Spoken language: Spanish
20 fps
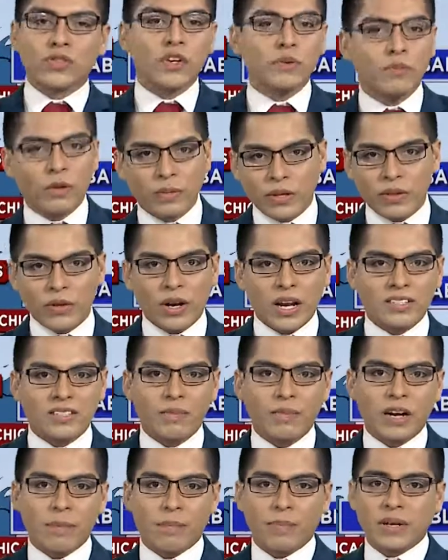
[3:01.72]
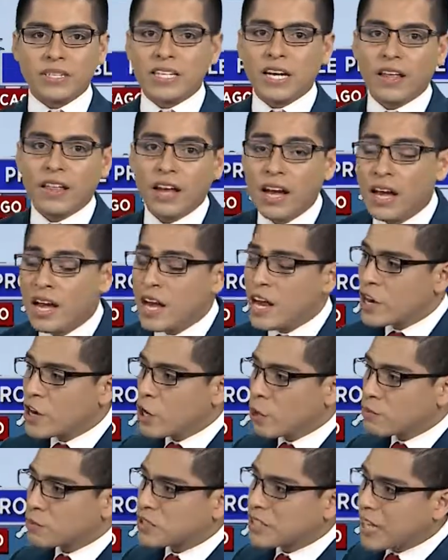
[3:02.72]
lo estuvimos viendo la semana pasada.
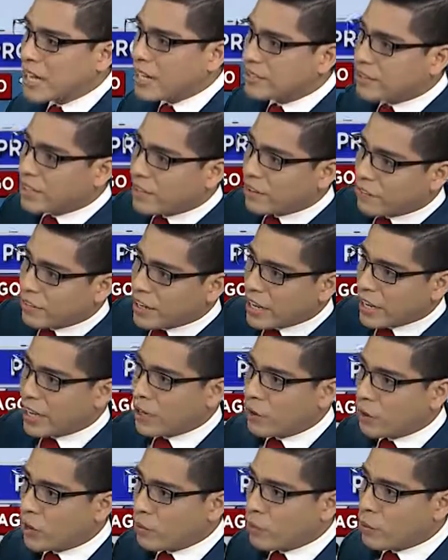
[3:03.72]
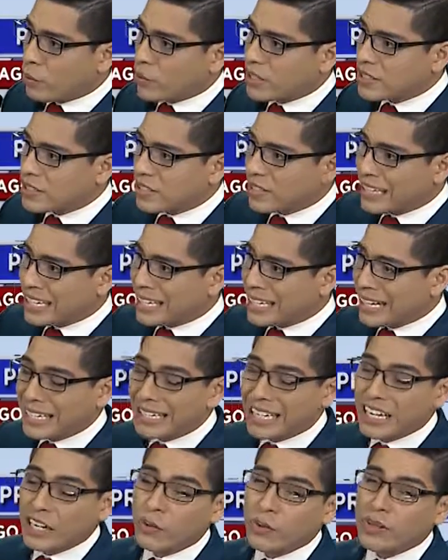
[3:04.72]
No obstante, vea que los reportes
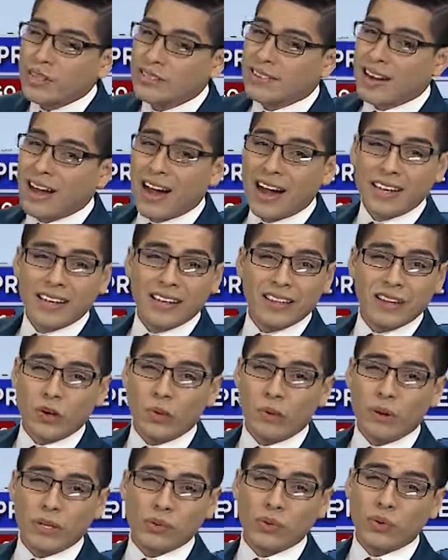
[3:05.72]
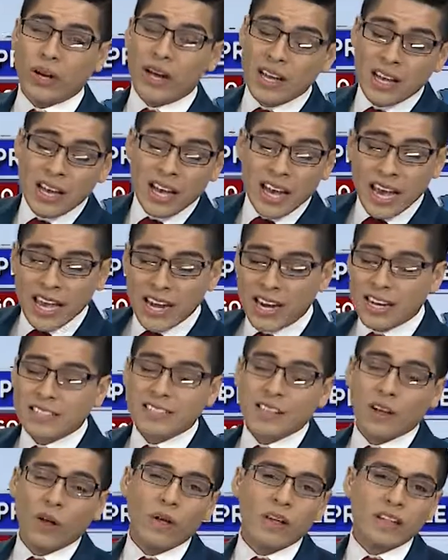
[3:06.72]
indican que nuestra área de cobertura en
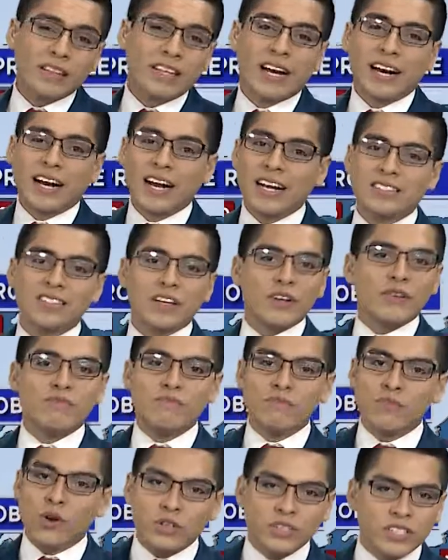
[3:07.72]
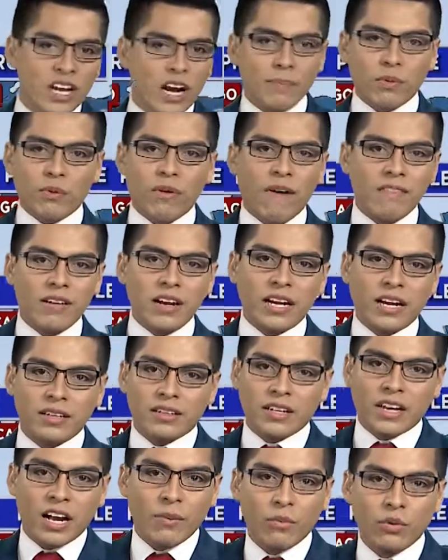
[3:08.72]
el estado de Texas no será probable
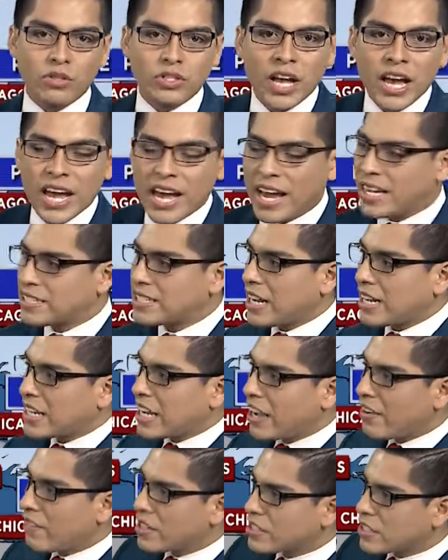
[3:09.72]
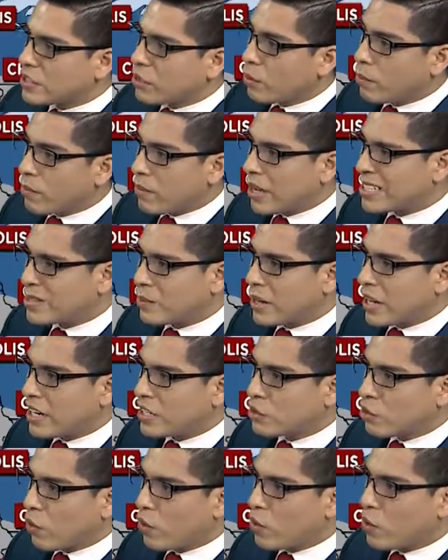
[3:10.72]
que tengamos esa nieve, sino más
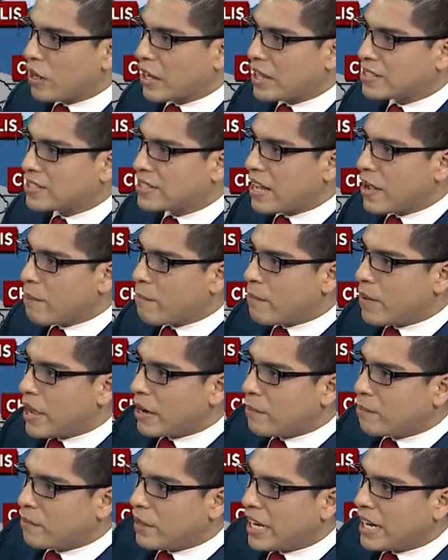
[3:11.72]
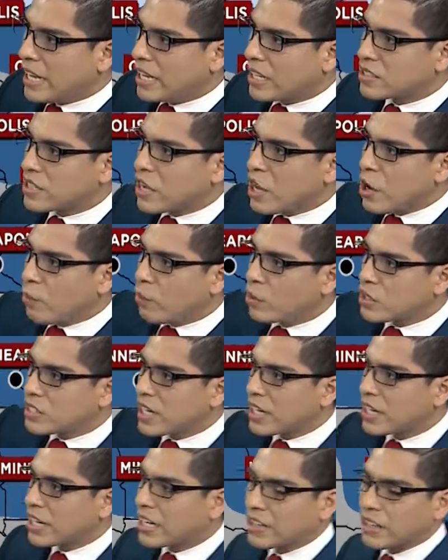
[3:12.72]
bien en todo lo que es Denver, Billings,
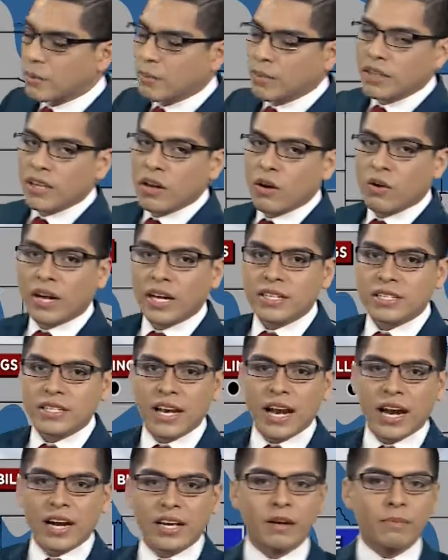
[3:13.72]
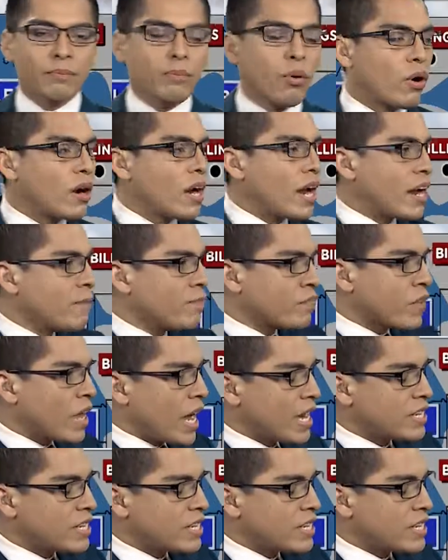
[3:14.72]
muy cerca también de lo que es el área de Portland,